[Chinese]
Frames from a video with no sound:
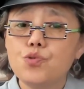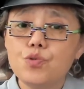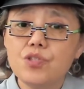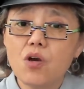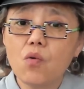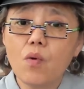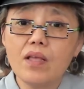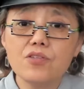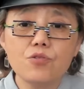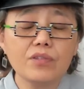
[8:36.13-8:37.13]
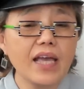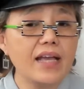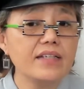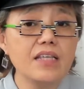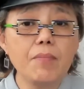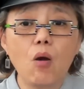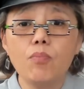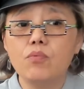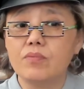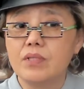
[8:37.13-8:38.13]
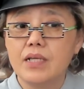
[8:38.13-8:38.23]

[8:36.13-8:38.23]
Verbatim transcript: 训教官就带着你跑步。